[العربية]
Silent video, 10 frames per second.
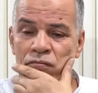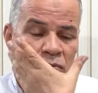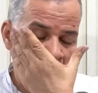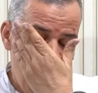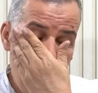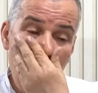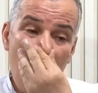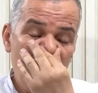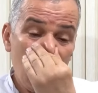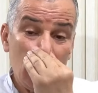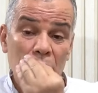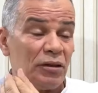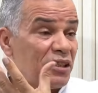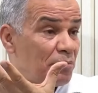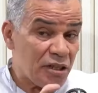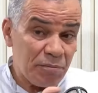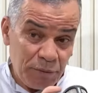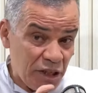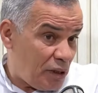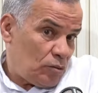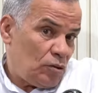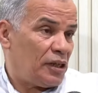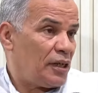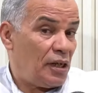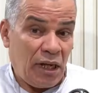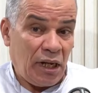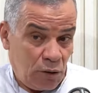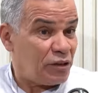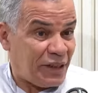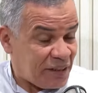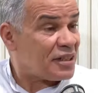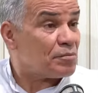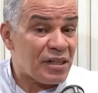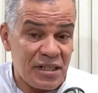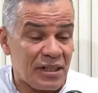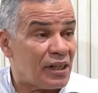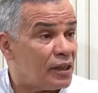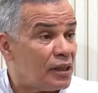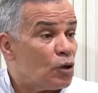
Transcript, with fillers: بالكل ودي ما جبتش انا قلت لك انا الحين قلت لك انت تنجم تسال